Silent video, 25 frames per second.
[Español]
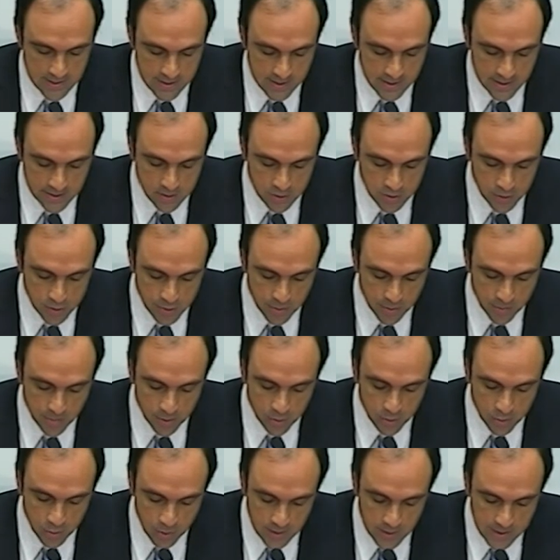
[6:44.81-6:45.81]

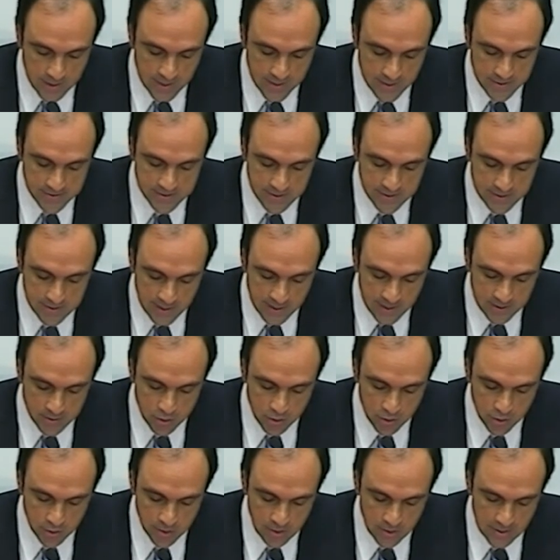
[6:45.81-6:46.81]
oportunidades y trato
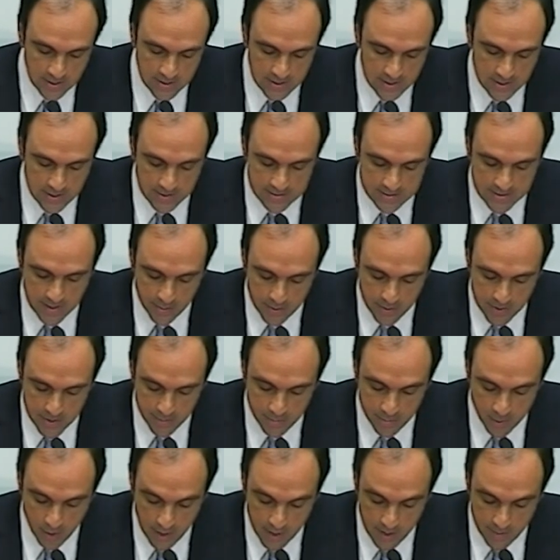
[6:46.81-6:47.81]
a través de programas
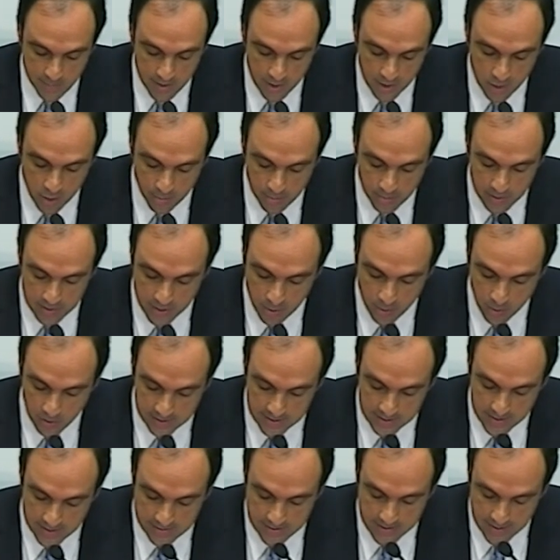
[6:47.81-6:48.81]
como el de Igualdad en la
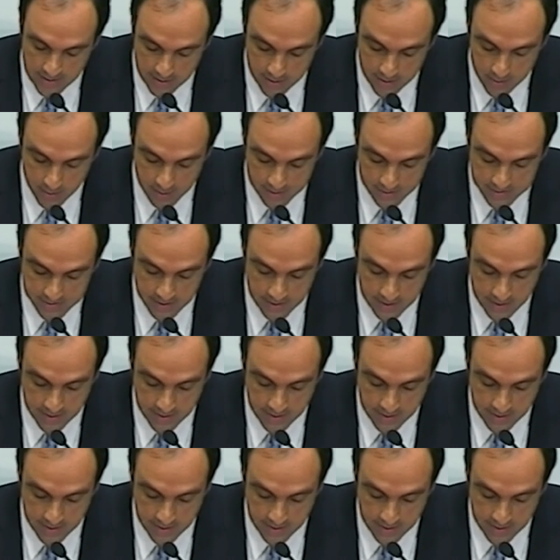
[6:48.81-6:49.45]
Diversidad,